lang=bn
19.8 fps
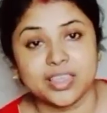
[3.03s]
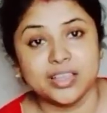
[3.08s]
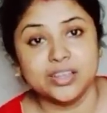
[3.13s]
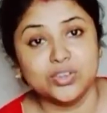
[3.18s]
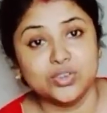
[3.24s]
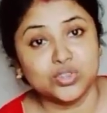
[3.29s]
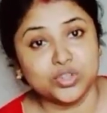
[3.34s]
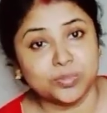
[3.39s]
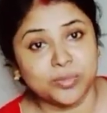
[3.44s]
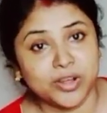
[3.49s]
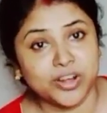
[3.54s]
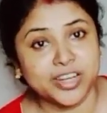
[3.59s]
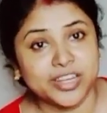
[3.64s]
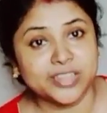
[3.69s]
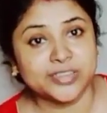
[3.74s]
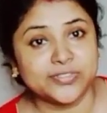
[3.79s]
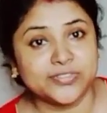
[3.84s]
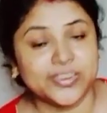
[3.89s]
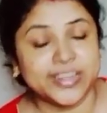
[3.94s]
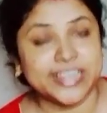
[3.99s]
গুড
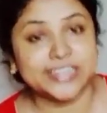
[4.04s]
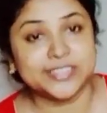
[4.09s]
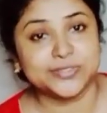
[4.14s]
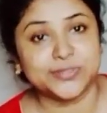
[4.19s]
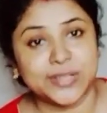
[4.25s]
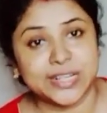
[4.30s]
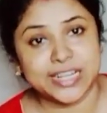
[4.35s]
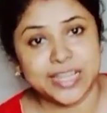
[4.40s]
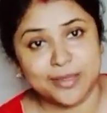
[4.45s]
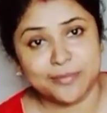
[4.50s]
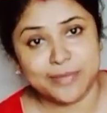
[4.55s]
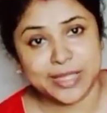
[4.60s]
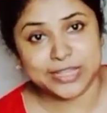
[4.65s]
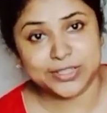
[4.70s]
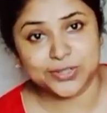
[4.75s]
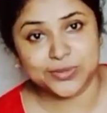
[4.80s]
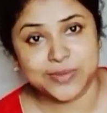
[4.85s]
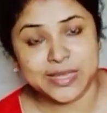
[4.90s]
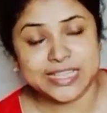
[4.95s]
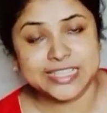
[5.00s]
মর্নিং ফ্রেন্ডস ওয়েলকাম
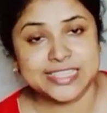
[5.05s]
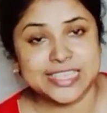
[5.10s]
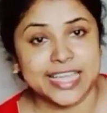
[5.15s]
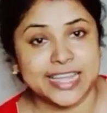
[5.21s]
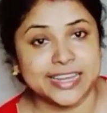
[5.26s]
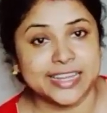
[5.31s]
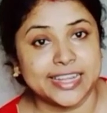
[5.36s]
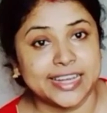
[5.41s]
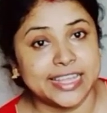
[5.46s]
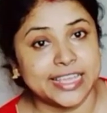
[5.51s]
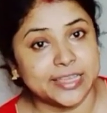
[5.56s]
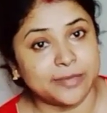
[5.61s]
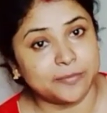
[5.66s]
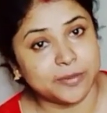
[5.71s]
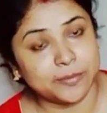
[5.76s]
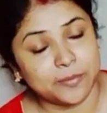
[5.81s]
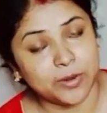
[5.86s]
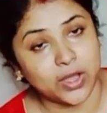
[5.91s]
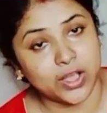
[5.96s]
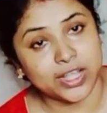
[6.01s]
ব্যাক টু মাই চ্যানেল
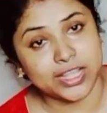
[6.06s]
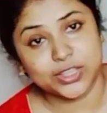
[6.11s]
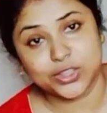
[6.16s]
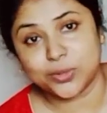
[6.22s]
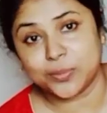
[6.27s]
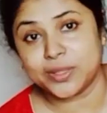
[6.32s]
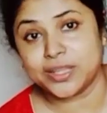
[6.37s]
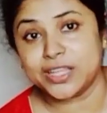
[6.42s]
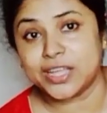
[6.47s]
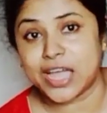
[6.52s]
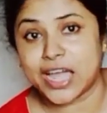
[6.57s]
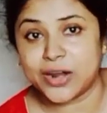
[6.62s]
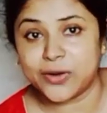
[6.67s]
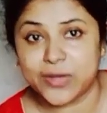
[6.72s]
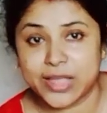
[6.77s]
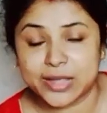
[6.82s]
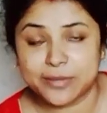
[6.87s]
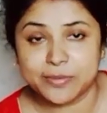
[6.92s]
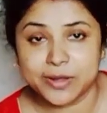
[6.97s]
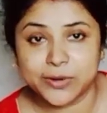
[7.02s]
এপি ব্লগে তোমাদের
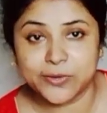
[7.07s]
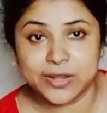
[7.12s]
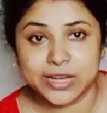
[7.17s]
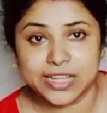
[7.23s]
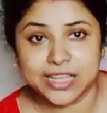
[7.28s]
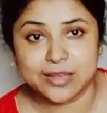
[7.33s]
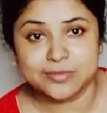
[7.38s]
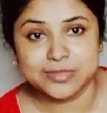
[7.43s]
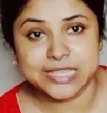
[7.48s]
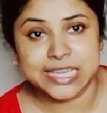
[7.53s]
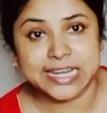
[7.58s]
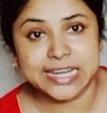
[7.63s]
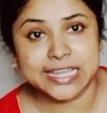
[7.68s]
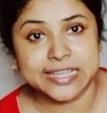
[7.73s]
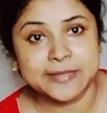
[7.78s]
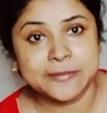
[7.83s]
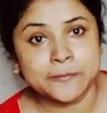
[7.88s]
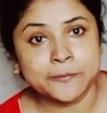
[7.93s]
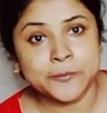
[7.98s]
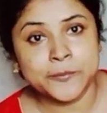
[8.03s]
আরও একবার ওয়েলকাম
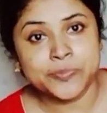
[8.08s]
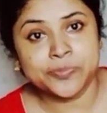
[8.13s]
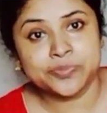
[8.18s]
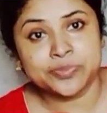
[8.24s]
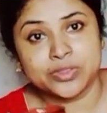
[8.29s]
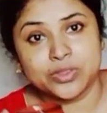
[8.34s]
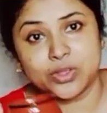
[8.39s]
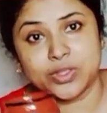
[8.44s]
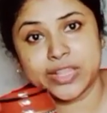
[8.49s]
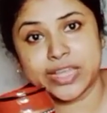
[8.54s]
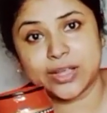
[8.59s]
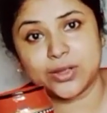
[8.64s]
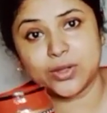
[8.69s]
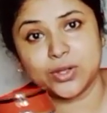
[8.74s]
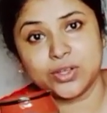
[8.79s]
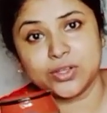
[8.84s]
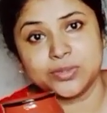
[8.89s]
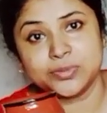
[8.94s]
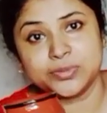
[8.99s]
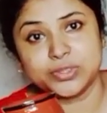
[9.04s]
জানাই তো
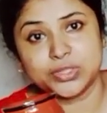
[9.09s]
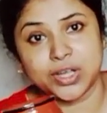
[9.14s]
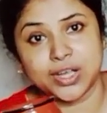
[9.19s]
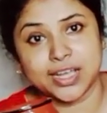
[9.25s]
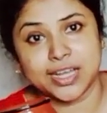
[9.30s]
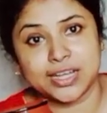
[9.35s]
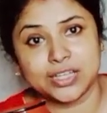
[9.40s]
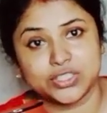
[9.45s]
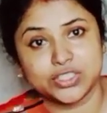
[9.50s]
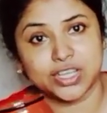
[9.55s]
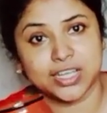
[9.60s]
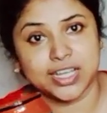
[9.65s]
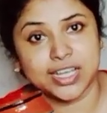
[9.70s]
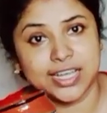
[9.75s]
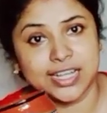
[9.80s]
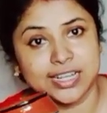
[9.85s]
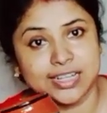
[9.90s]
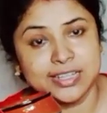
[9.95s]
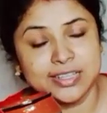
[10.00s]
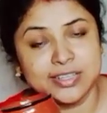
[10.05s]
দেখো সকাল
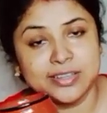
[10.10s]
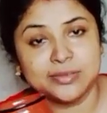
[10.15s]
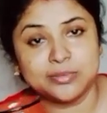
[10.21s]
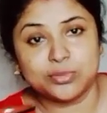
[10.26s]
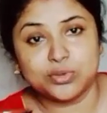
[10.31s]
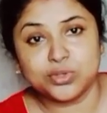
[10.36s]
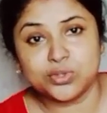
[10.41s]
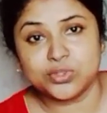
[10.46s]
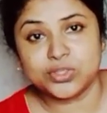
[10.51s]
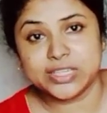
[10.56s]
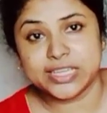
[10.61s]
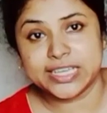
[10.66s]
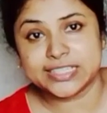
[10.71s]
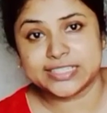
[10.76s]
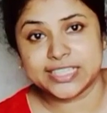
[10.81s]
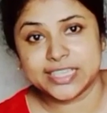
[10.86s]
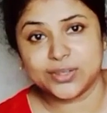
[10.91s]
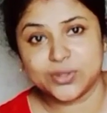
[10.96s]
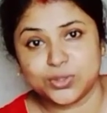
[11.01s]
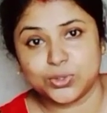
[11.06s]
সকাল বুনু
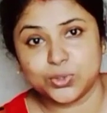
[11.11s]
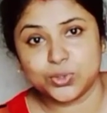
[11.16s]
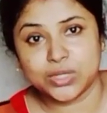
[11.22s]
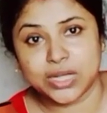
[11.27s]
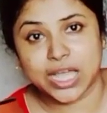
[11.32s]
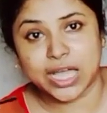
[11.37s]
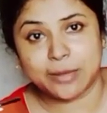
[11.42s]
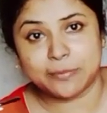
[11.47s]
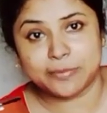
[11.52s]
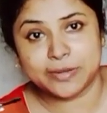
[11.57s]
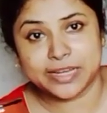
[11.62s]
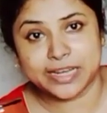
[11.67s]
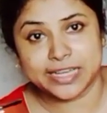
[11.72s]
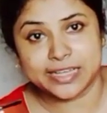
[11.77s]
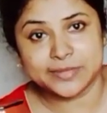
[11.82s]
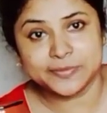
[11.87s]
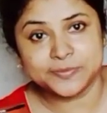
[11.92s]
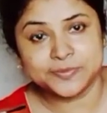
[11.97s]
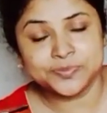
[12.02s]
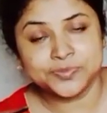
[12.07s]
দিয়েছে নতুন কাপটা
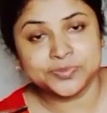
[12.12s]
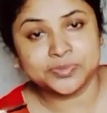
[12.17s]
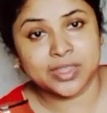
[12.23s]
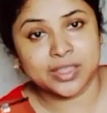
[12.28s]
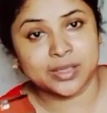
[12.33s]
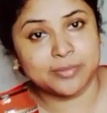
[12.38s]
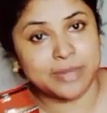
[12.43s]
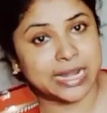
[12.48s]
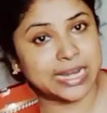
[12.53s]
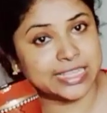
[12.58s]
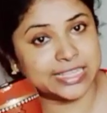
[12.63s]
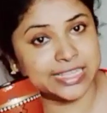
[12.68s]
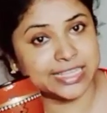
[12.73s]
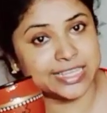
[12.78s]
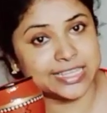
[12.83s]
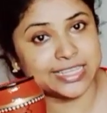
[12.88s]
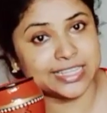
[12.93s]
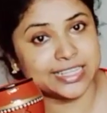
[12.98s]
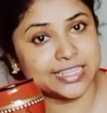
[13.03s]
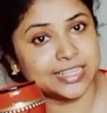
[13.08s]
মেলা
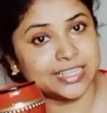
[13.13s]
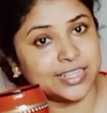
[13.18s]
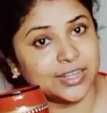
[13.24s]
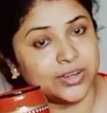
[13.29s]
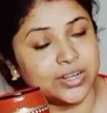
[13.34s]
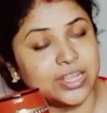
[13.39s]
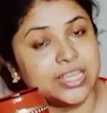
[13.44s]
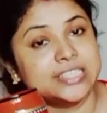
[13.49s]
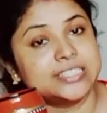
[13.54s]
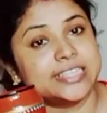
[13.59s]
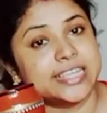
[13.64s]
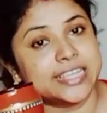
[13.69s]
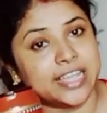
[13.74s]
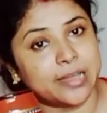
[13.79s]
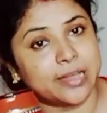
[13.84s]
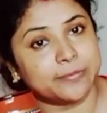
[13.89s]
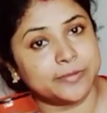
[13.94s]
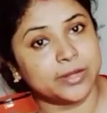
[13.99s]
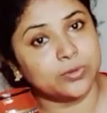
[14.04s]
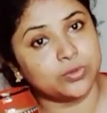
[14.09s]
থেকে কিনে দিল না সেই
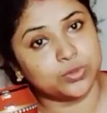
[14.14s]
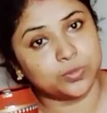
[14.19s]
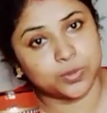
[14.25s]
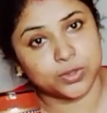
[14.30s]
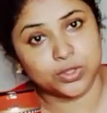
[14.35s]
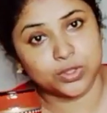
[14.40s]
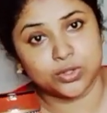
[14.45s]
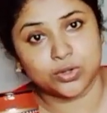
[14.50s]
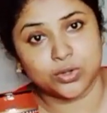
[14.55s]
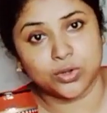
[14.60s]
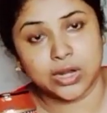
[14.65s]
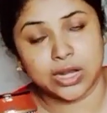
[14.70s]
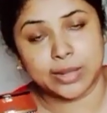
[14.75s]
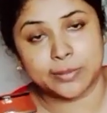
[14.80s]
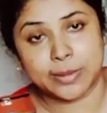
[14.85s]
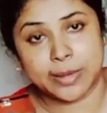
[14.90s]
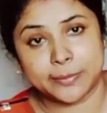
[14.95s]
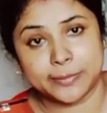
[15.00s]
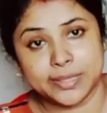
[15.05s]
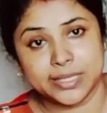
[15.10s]
কাপটা উদ্বোধন
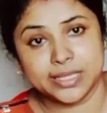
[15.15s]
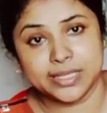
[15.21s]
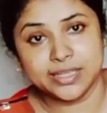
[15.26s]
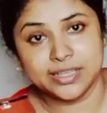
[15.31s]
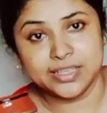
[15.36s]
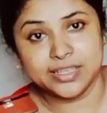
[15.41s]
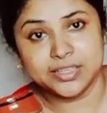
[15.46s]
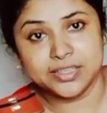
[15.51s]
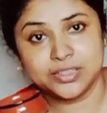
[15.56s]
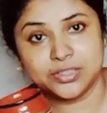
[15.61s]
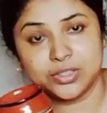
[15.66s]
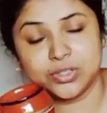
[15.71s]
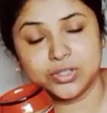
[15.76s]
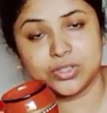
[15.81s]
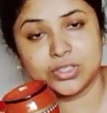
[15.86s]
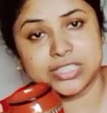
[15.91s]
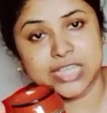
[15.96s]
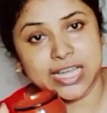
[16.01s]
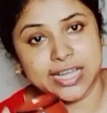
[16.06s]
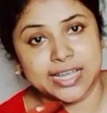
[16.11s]
করলাম আমি তো
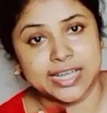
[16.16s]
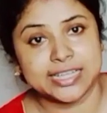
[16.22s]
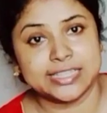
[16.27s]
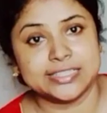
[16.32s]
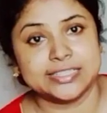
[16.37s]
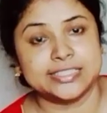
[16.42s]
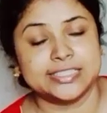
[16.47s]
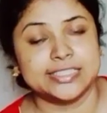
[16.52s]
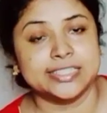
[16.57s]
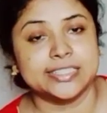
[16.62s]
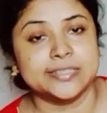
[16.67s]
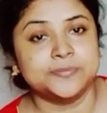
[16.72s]
চা খাচ্ছি